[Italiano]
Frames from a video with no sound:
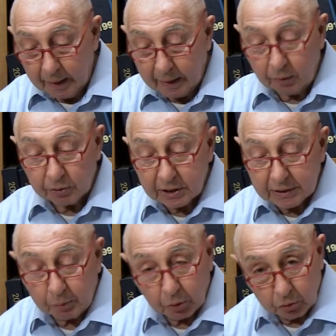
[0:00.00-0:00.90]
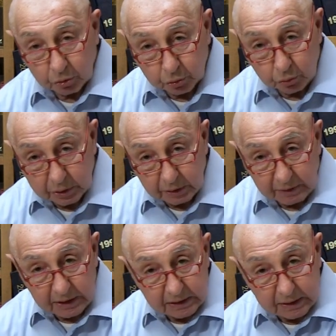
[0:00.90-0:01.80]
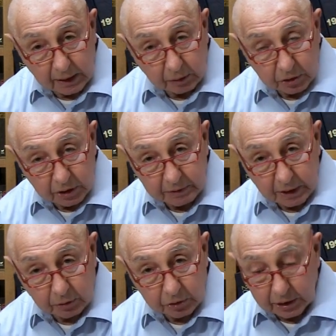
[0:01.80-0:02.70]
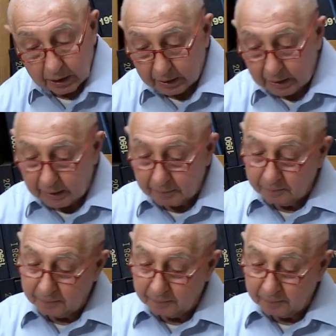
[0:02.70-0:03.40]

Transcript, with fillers: che non ci siamo conosciuti, visti e così via con Ceracchini.